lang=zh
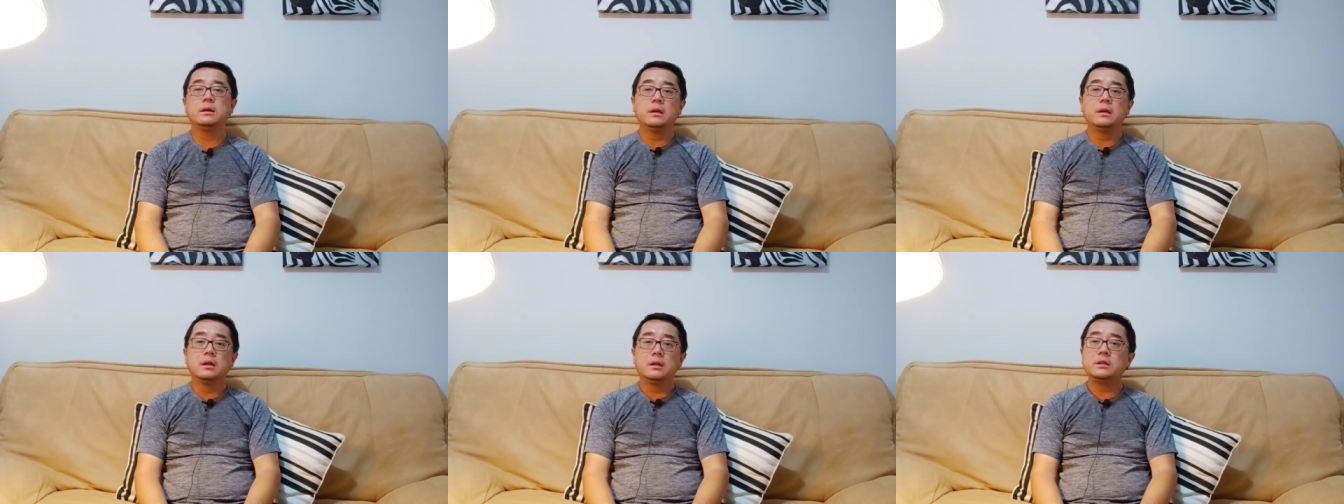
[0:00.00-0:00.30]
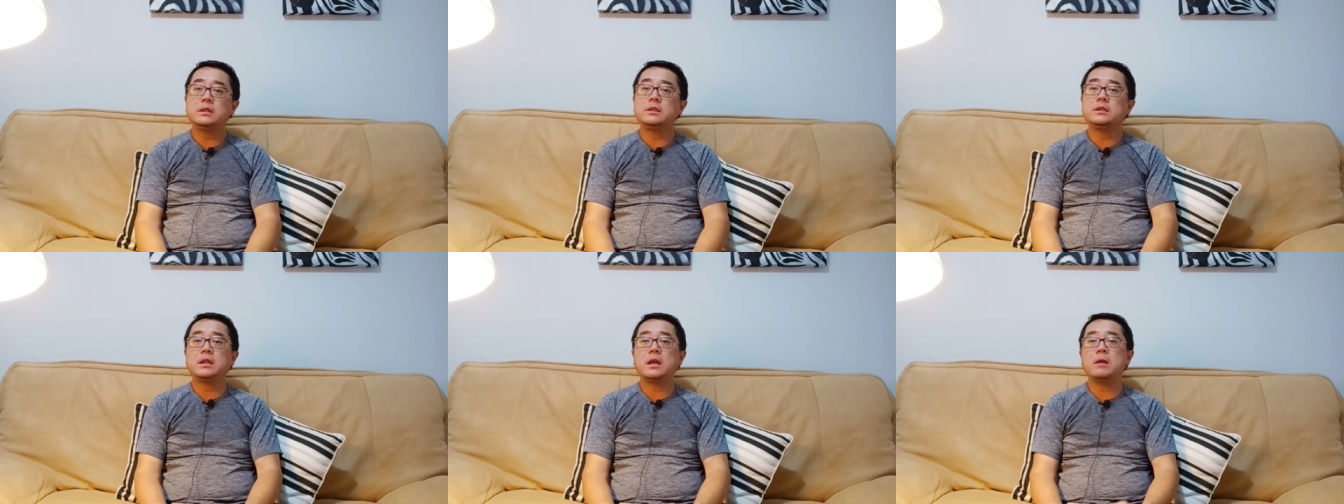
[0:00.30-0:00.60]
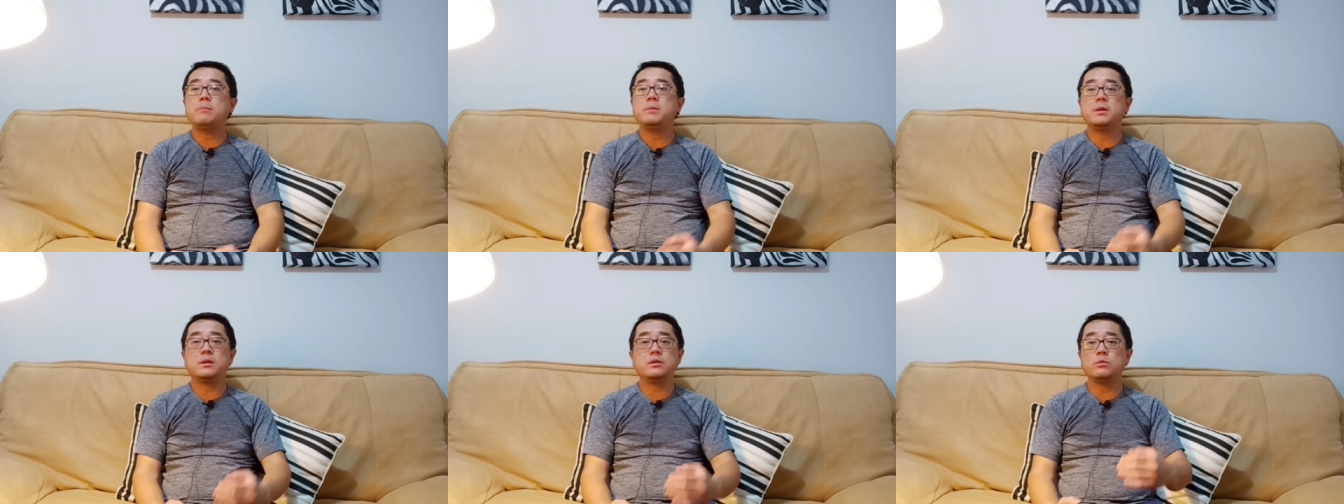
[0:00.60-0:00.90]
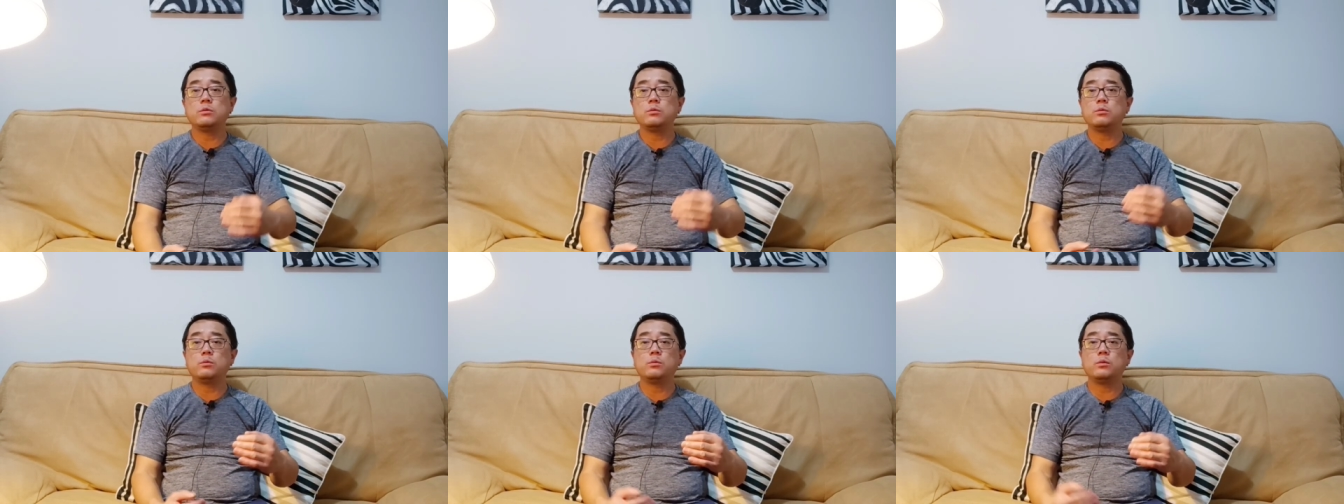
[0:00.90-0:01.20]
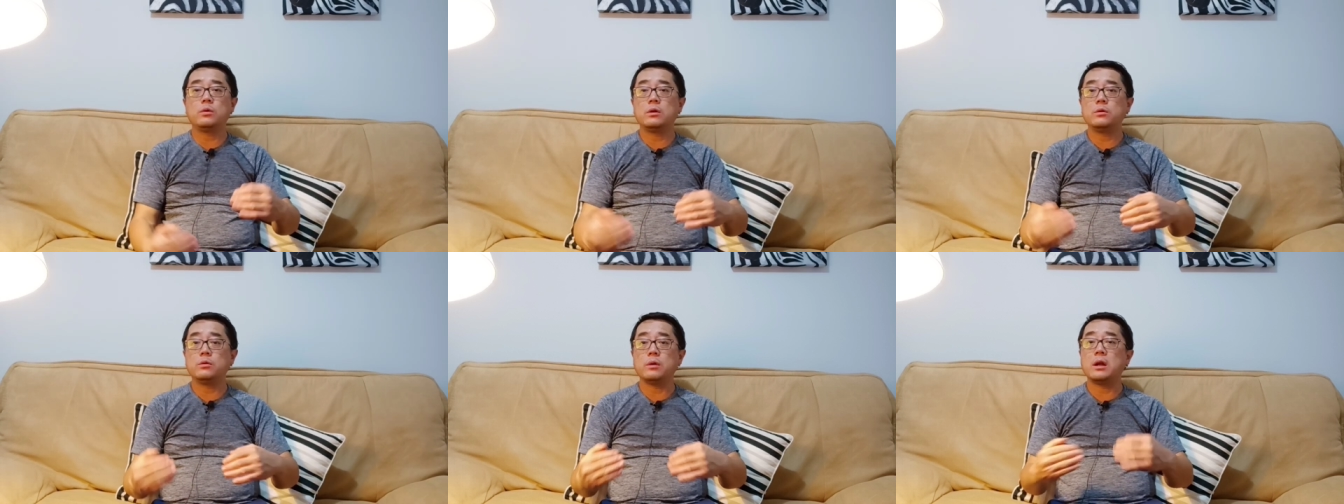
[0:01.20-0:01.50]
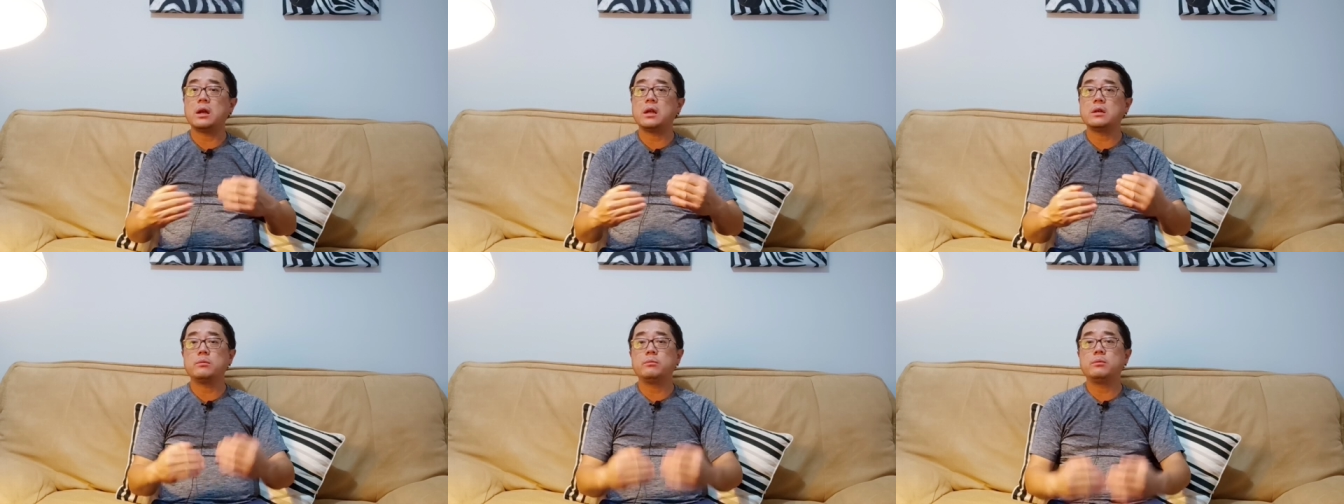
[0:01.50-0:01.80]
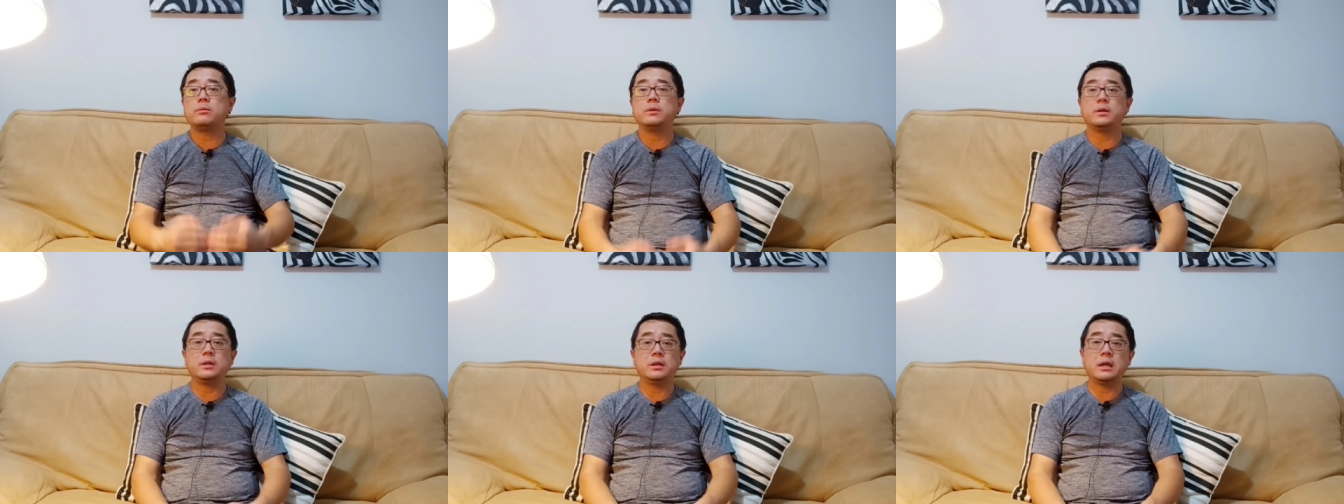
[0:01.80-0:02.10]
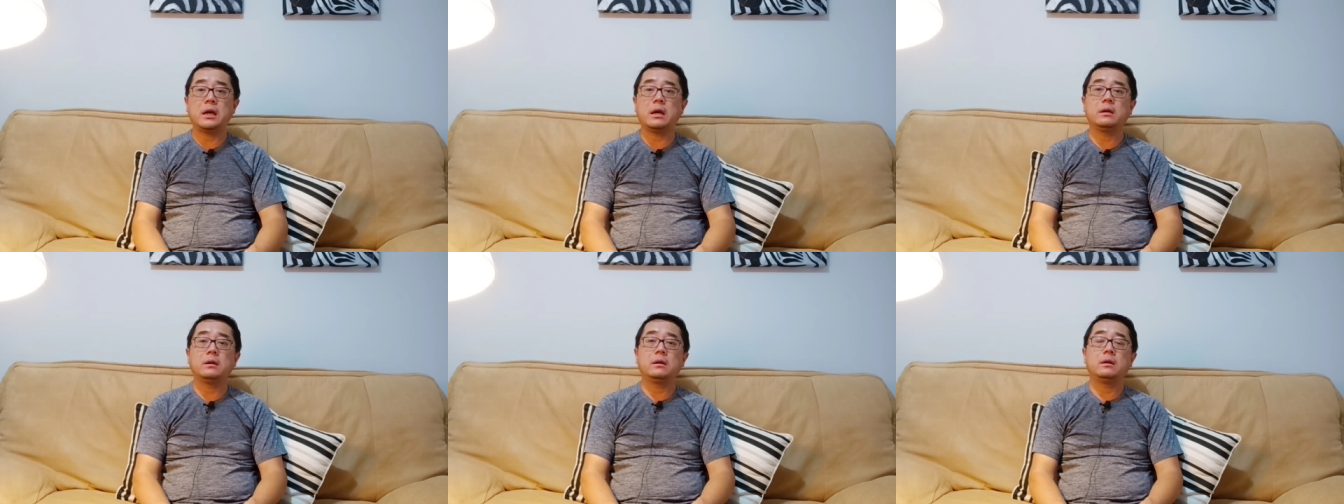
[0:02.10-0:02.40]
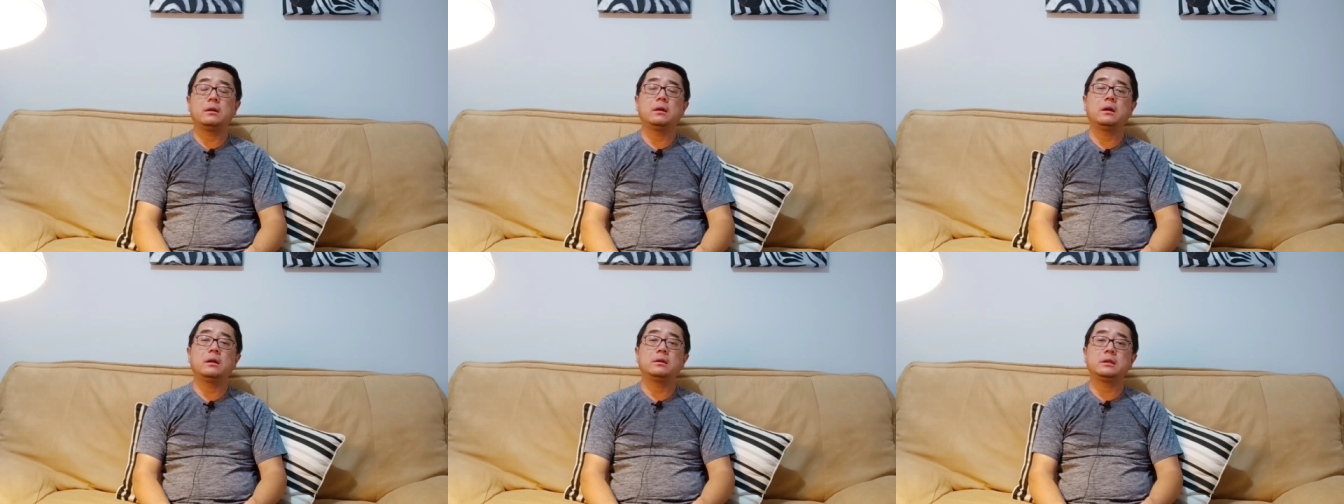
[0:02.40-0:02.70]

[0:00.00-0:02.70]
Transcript: 这个天平就和原来就不一样了啊。